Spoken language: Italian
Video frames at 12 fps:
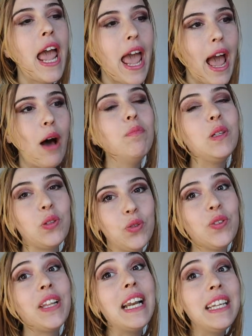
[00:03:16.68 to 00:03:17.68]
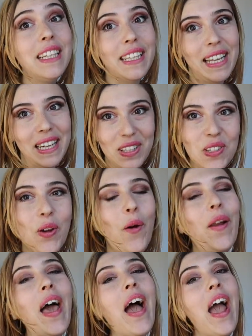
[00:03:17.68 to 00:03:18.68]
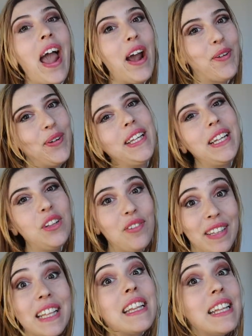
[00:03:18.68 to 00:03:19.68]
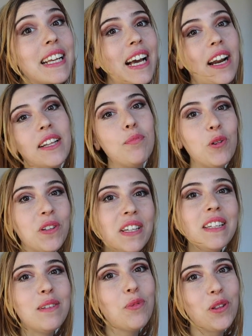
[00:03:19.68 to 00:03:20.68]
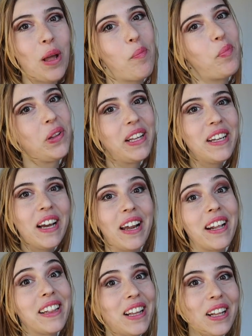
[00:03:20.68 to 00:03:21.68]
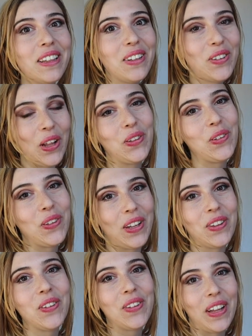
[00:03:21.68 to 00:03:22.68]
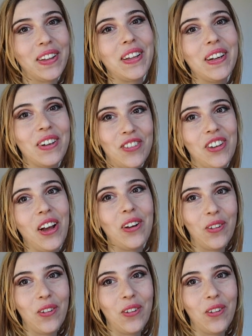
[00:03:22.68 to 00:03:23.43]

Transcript: e ha bisogno dell'interazione e quindi dovete dedicargli moltissimo tempo a dedicare tanto tanto tanto tanta energia a